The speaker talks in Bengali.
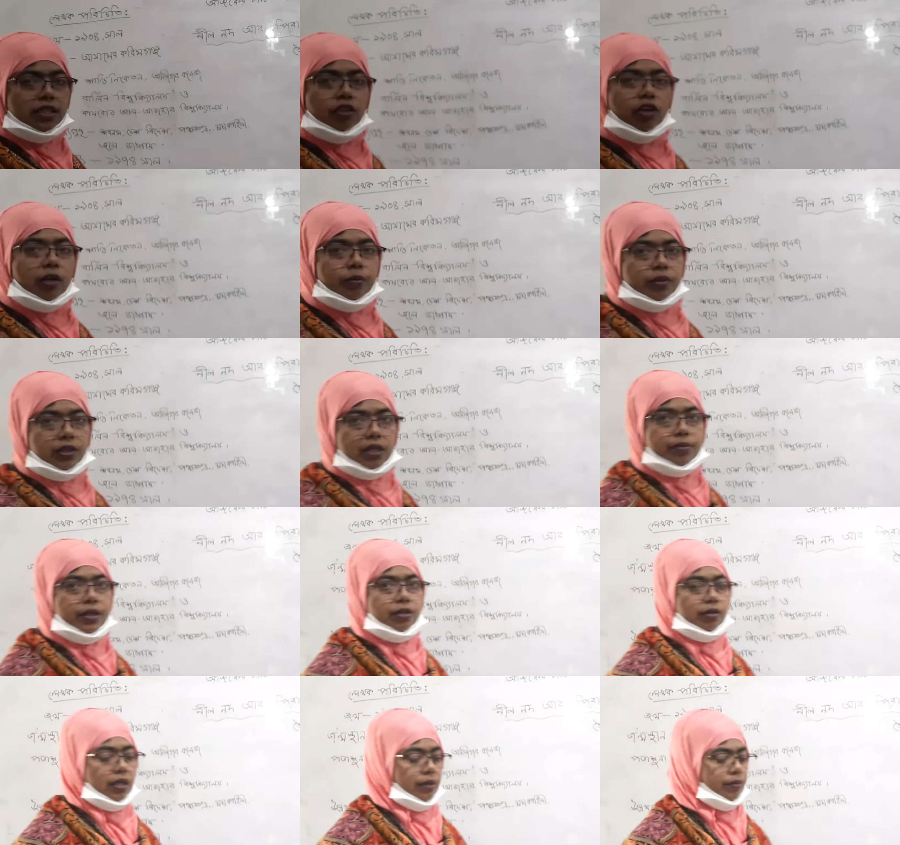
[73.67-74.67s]
সেই গল্পটার
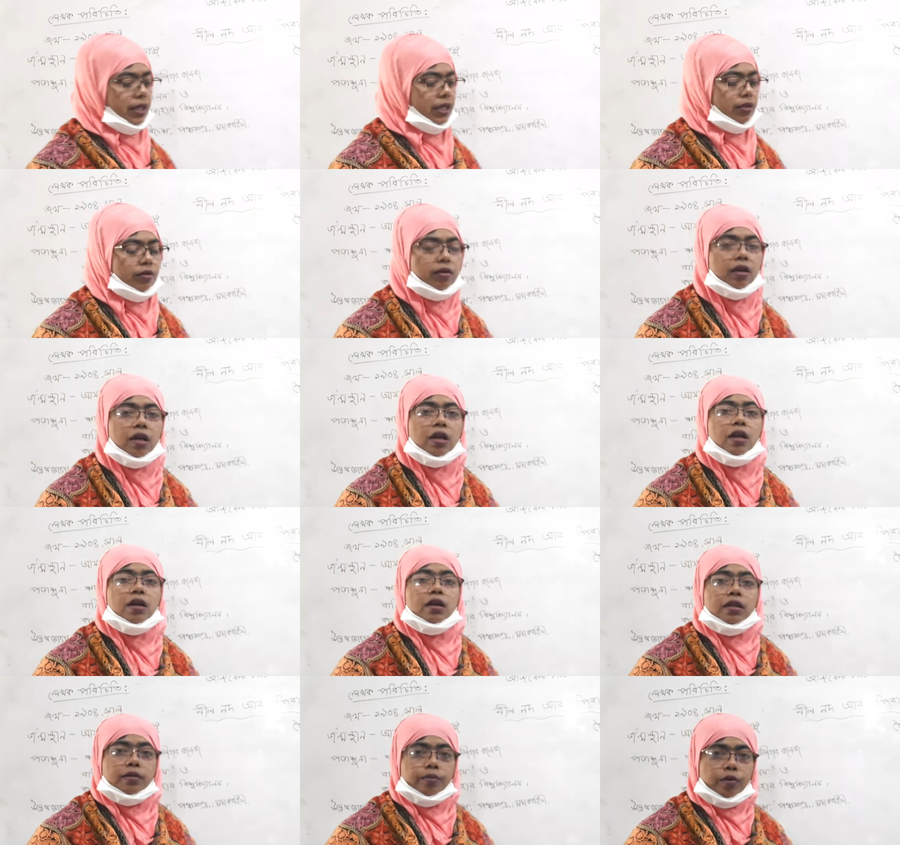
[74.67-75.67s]
ভেতরে আমরা একটু
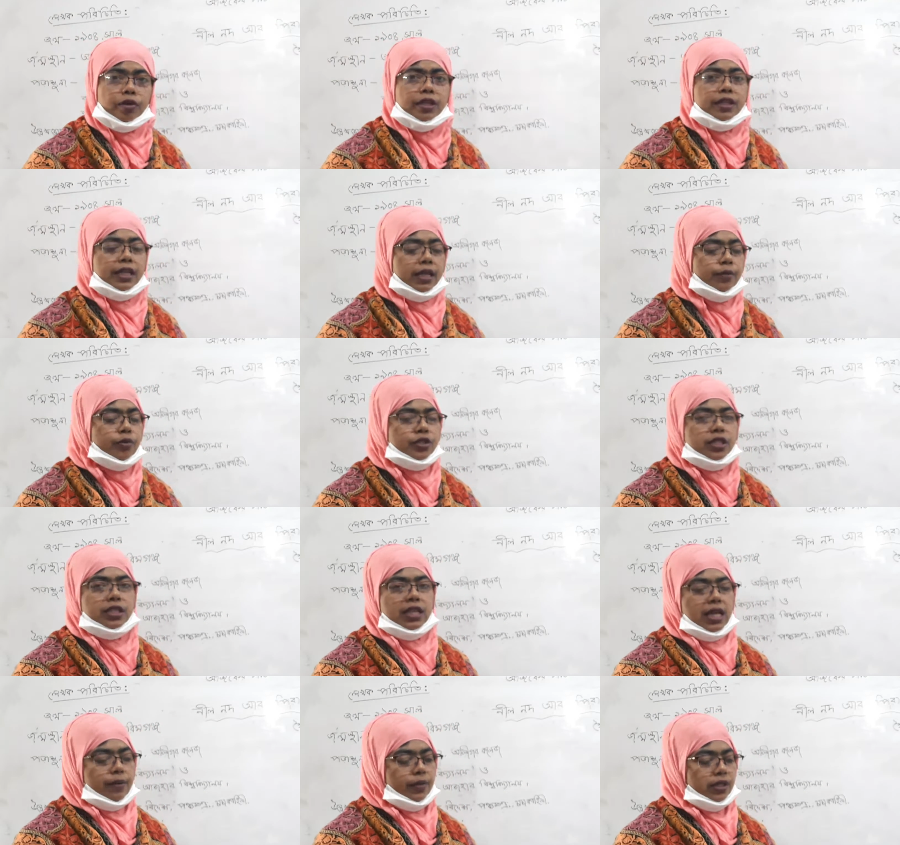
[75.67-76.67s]
পড়ে দেখব যে
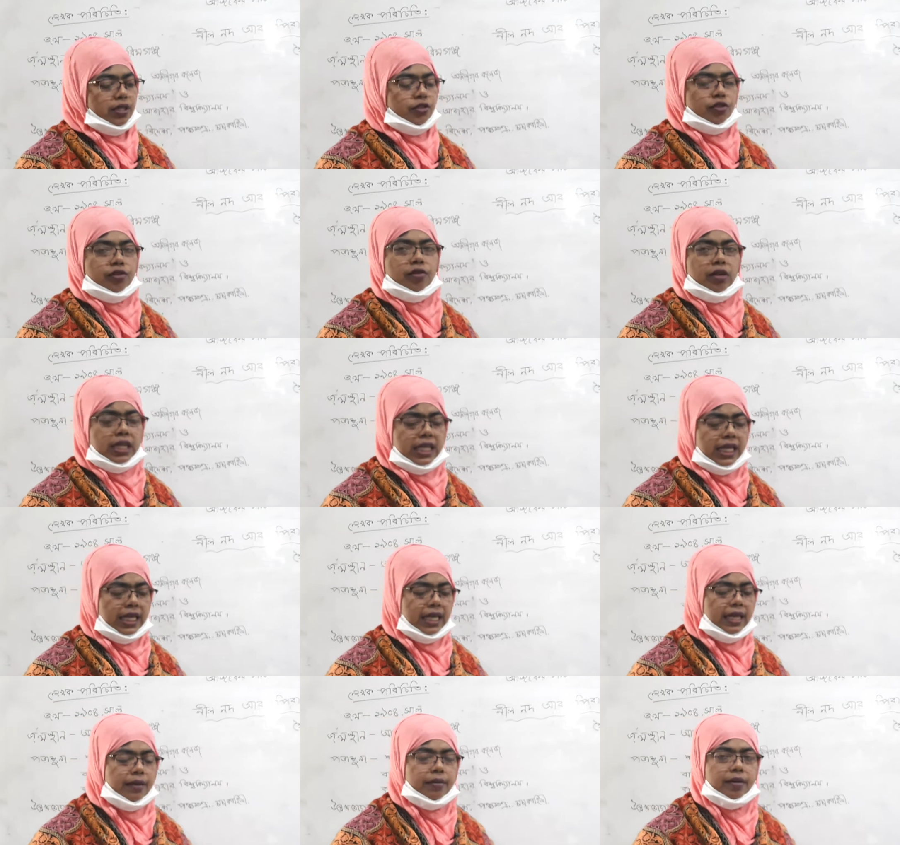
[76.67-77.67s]
তিনি আমাদের জন্য
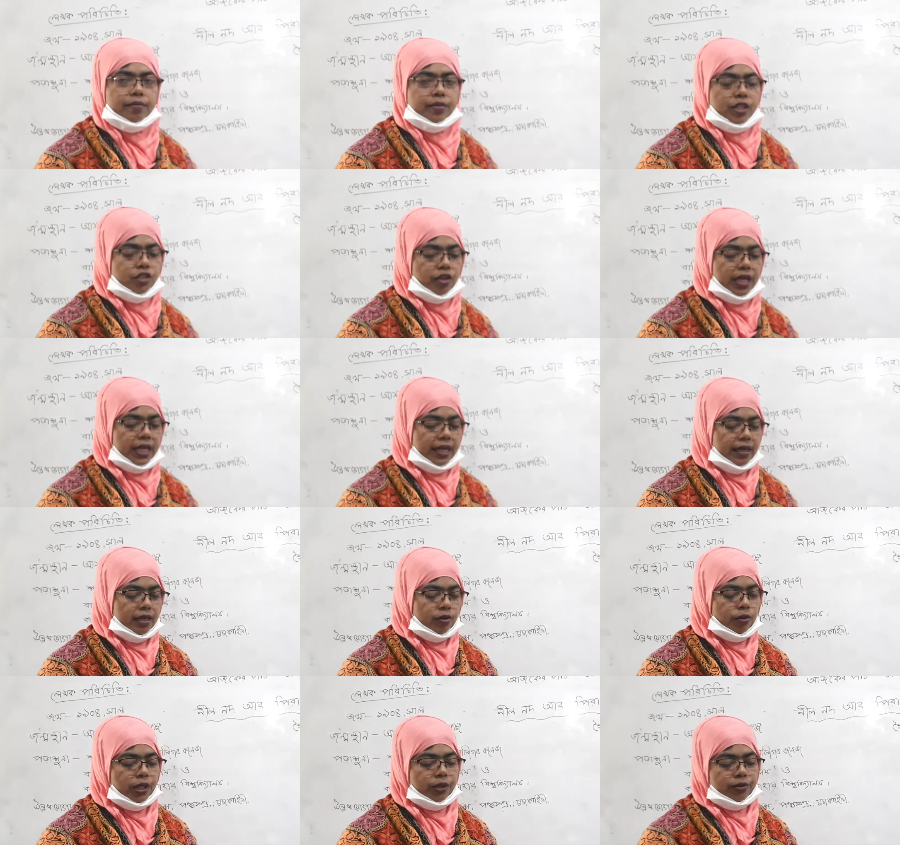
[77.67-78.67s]
কি বিষয় এখানে
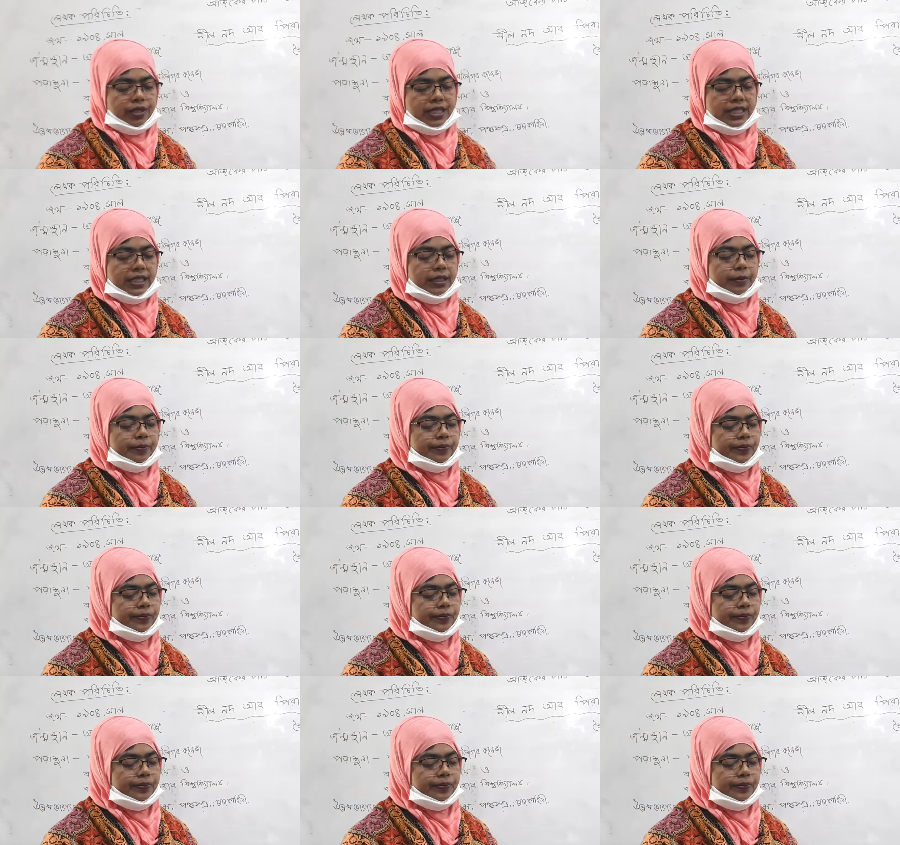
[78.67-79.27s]
তুলে ধরেছেন